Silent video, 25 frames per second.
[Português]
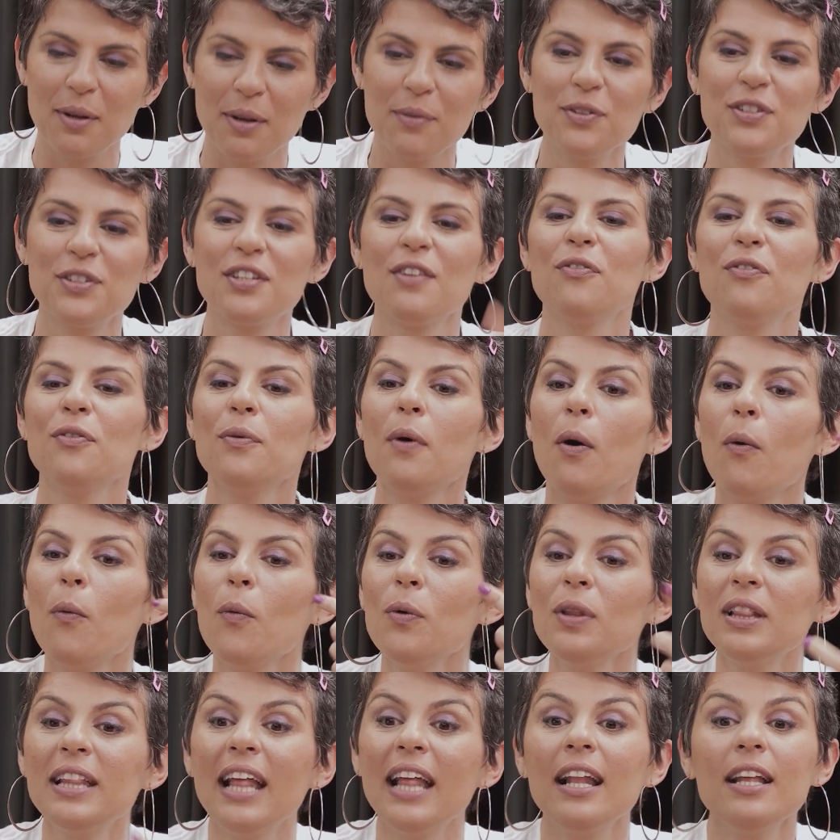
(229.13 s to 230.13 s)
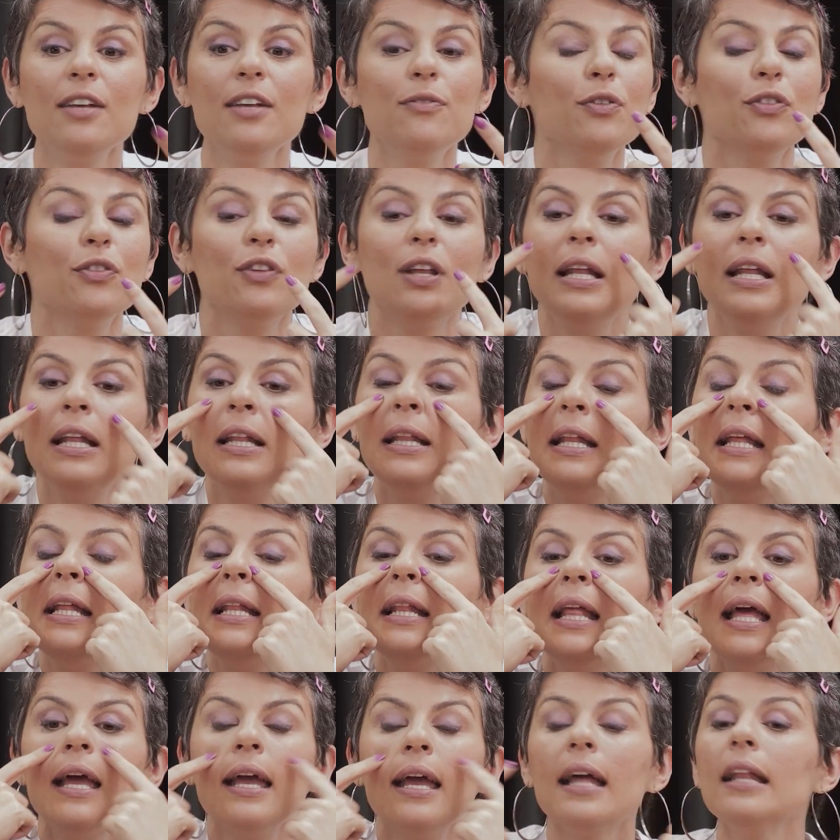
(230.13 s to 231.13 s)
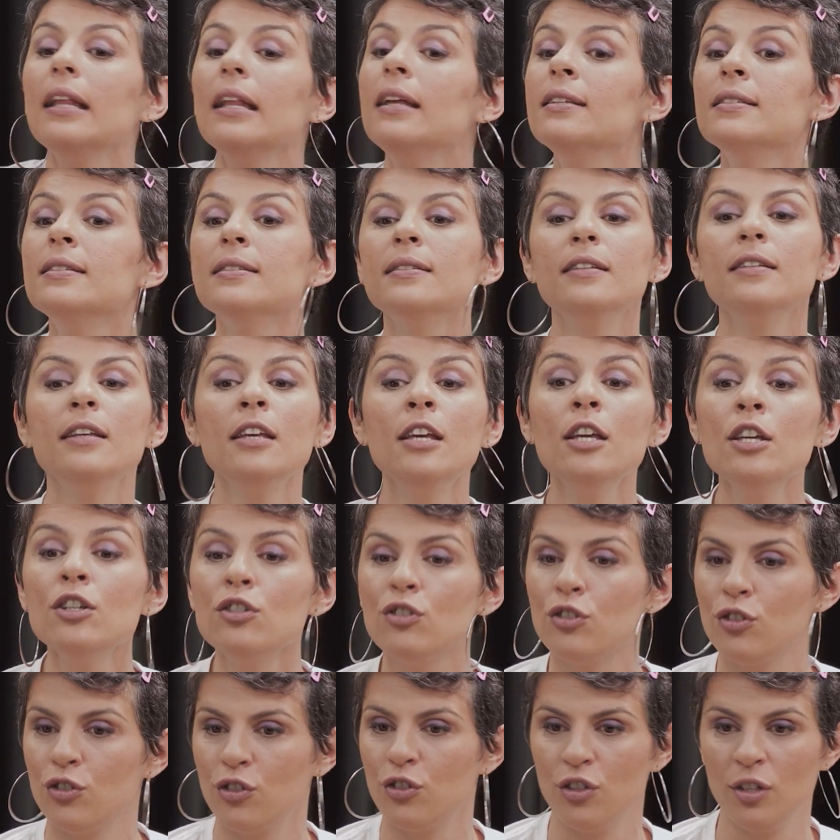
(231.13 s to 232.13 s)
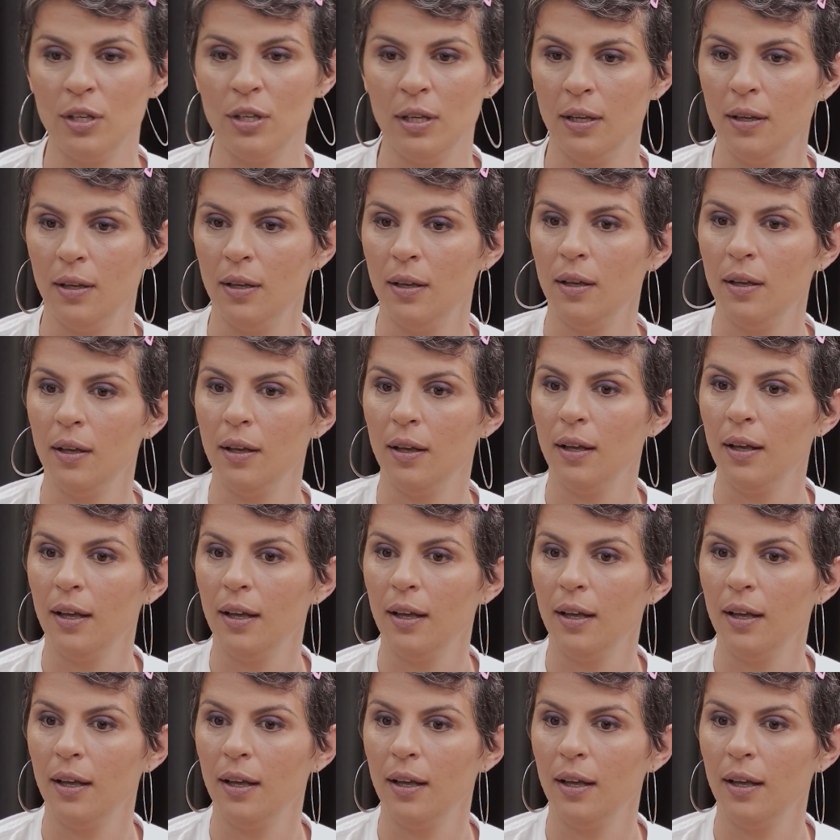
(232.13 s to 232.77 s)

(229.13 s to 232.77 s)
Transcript: Porque você viu algo dela e você nem tem ideia que ela existe.